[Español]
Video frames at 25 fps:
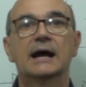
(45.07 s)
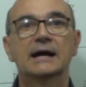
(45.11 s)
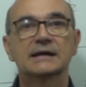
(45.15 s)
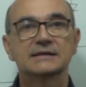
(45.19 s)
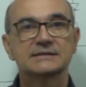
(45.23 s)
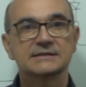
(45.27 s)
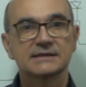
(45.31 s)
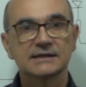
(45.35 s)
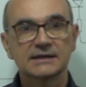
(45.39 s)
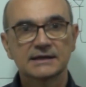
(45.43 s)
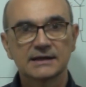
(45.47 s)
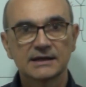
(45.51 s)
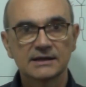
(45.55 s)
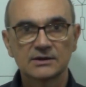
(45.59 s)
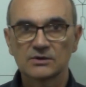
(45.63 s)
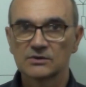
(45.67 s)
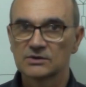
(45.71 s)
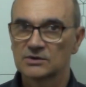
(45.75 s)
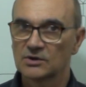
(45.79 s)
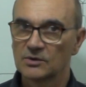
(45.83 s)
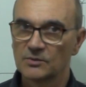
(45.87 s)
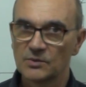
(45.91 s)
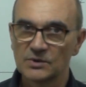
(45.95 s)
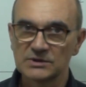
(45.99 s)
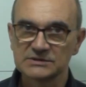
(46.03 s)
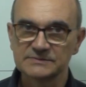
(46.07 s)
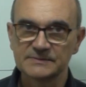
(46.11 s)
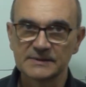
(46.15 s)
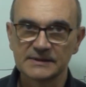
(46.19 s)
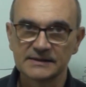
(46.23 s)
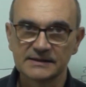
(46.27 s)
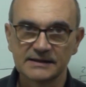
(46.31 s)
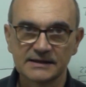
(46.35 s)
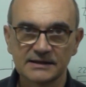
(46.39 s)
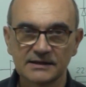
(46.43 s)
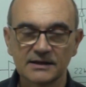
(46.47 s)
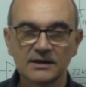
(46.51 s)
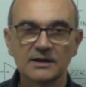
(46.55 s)
Así que no te lo puedes
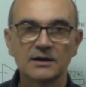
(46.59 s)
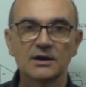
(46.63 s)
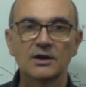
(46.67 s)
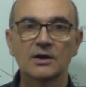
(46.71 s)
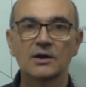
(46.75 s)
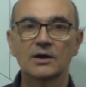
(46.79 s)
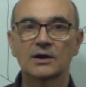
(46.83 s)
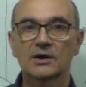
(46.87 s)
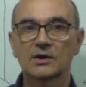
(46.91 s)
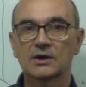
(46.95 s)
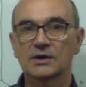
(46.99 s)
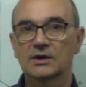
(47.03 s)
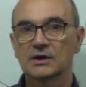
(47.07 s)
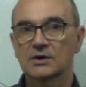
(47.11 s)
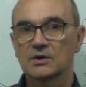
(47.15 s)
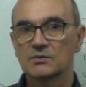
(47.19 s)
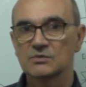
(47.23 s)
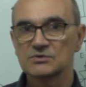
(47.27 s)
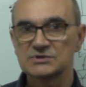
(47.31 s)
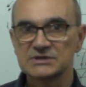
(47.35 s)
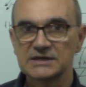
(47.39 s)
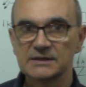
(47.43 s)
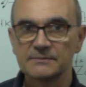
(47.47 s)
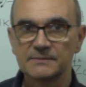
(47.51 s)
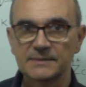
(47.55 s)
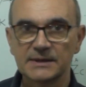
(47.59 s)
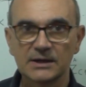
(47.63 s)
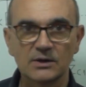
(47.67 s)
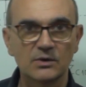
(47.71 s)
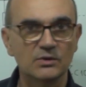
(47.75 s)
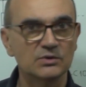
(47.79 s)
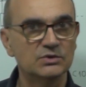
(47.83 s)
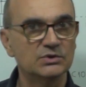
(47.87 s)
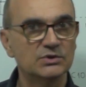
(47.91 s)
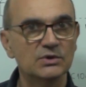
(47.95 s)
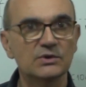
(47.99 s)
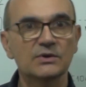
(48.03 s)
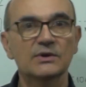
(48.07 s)
perder, que como siempre,
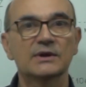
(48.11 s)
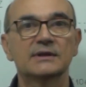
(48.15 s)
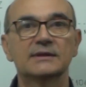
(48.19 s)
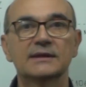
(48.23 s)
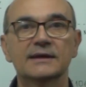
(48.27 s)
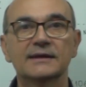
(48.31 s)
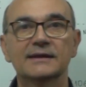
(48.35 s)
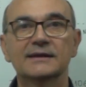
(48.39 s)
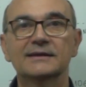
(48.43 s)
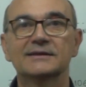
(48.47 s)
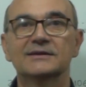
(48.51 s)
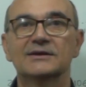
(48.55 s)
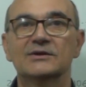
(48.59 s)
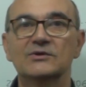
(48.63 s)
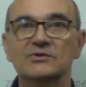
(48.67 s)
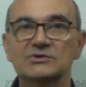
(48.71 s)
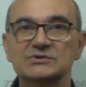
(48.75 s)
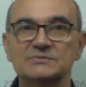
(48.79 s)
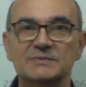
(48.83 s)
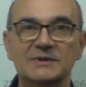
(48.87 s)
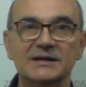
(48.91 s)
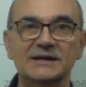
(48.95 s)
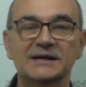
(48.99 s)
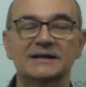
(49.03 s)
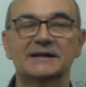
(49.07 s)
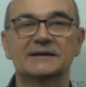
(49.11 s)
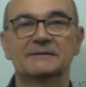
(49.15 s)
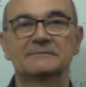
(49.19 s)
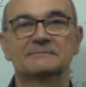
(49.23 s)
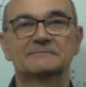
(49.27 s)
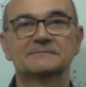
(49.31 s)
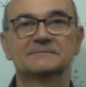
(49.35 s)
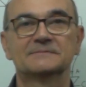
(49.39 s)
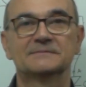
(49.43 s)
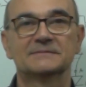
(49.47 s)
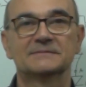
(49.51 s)
con todo detalle te lo explicaré.